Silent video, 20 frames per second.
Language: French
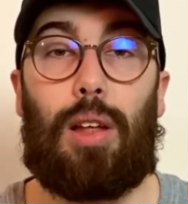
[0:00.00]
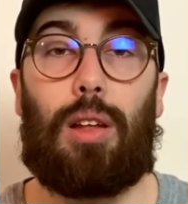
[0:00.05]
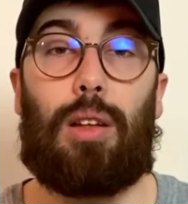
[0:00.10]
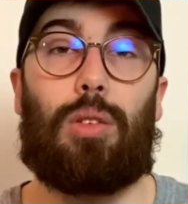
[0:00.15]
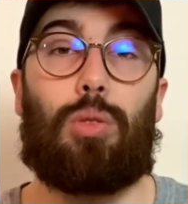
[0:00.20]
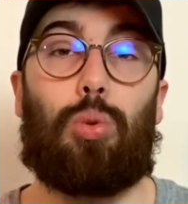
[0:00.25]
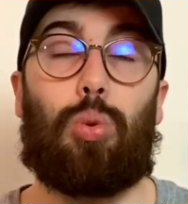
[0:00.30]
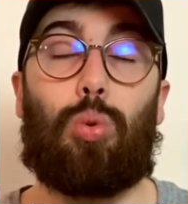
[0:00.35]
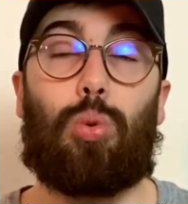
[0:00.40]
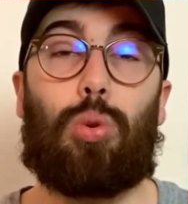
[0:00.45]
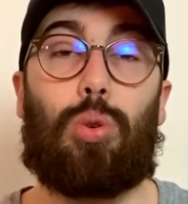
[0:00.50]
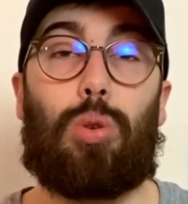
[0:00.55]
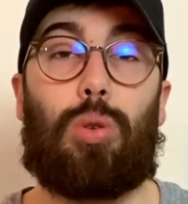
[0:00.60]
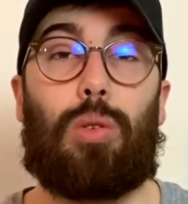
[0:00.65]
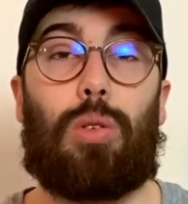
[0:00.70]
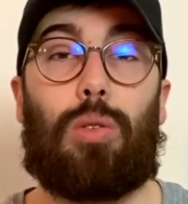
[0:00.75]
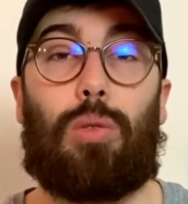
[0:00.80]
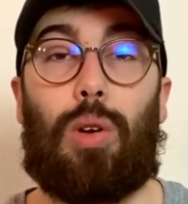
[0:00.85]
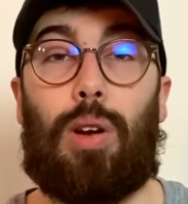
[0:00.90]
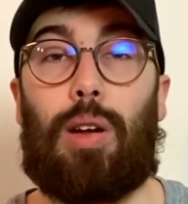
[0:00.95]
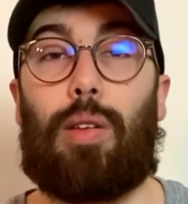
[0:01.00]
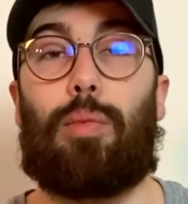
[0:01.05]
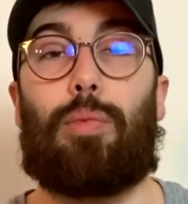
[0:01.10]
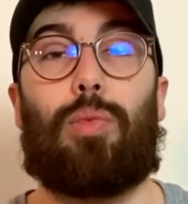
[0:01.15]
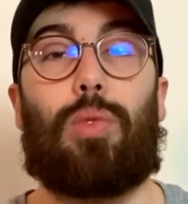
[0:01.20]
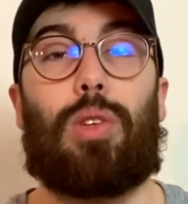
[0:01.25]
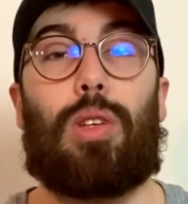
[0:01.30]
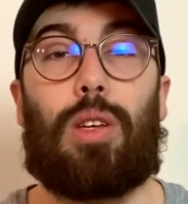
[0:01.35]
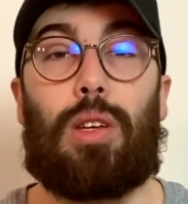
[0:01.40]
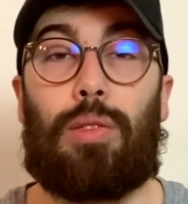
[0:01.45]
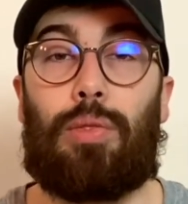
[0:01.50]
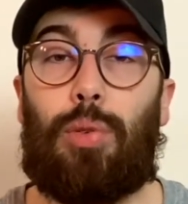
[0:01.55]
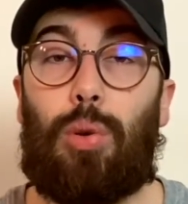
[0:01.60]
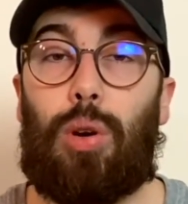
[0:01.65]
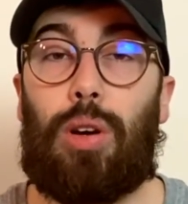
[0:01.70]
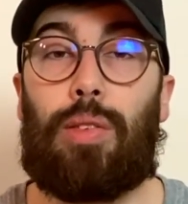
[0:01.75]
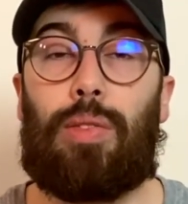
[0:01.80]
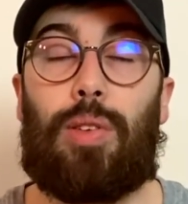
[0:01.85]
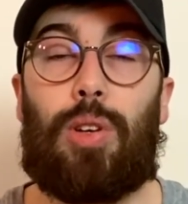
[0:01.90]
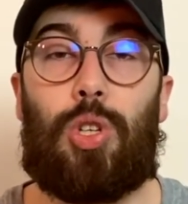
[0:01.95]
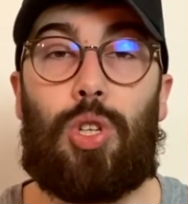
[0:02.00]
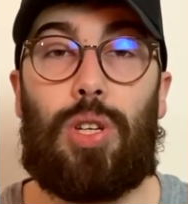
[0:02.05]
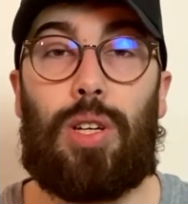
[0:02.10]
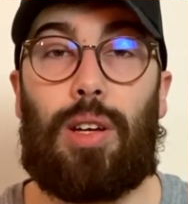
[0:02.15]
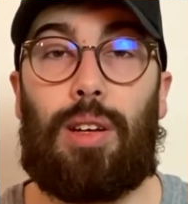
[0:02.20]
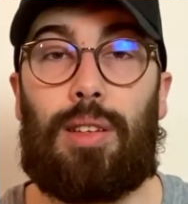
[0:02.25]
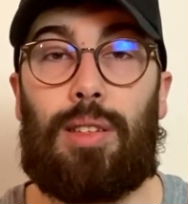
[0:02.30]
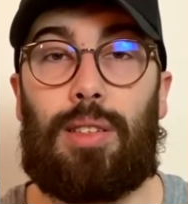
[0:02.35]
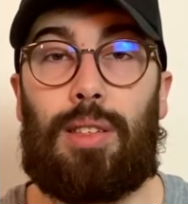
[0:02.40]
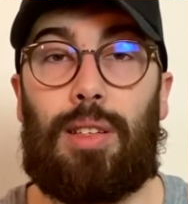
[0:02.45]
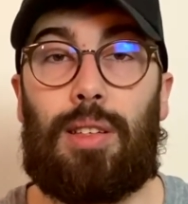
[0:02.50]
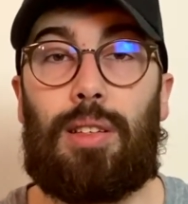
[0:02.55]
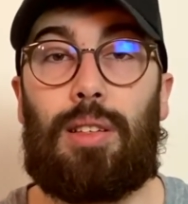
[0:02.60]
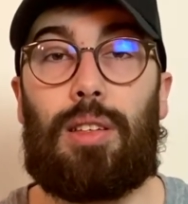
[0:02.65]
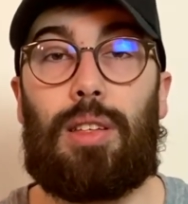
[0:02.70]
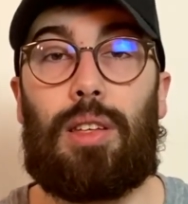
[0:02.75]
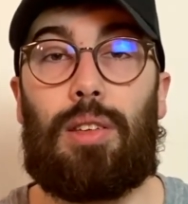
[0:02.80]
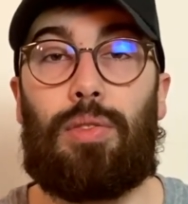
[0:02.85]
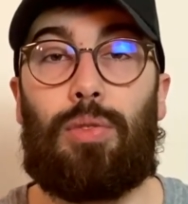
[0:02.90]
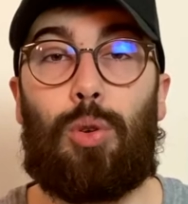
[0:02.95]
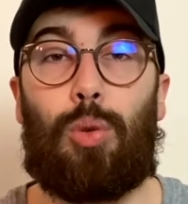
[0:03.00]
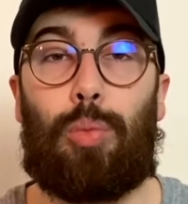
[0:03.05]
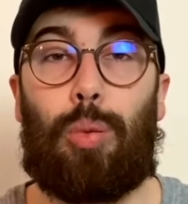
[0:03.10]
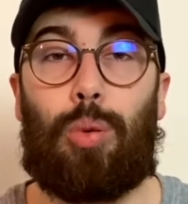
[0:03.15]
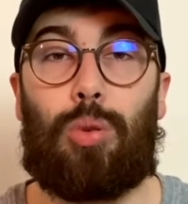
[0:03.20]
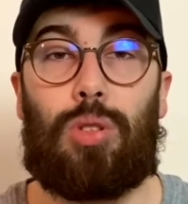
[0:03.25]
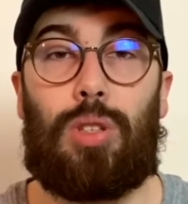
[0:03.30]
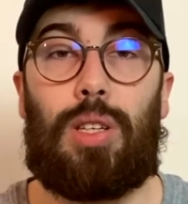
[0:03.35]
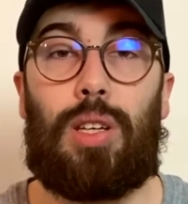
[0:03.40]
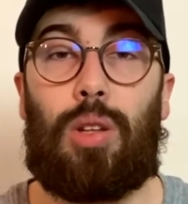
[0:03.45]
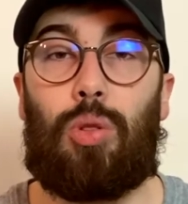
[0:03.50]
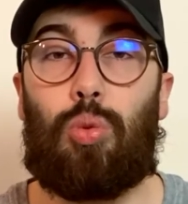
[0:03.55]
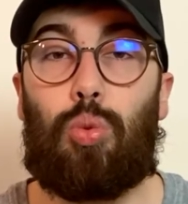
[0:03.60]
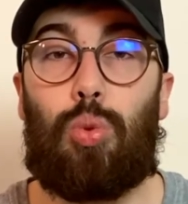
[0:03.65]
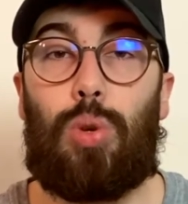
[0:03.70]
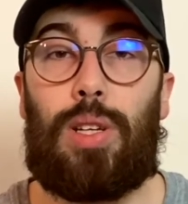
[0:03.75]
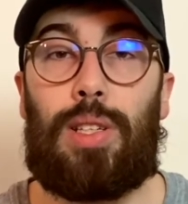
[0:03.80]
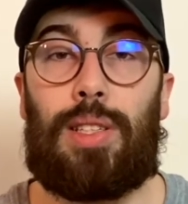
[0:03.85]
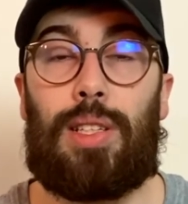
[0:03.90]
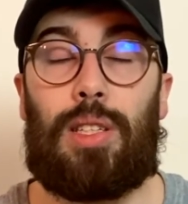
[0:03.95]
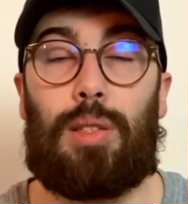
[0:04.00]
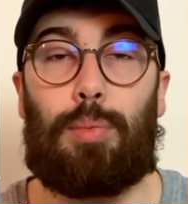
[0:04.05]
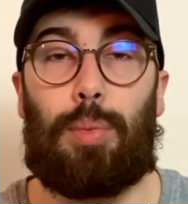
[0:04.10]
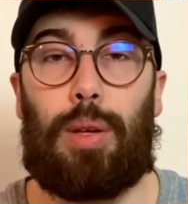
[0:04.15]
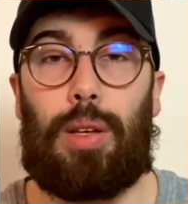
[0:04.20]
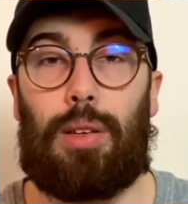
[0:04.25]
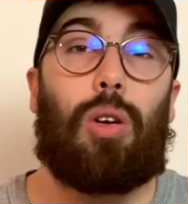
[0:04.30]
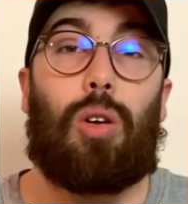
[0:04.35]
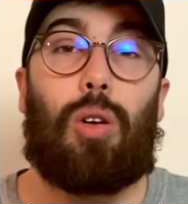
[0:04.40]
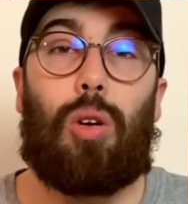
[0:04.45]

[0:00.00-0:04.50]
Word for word: Donc voilà, il faut réfléchir à ça, il faut penser à tous les aspects.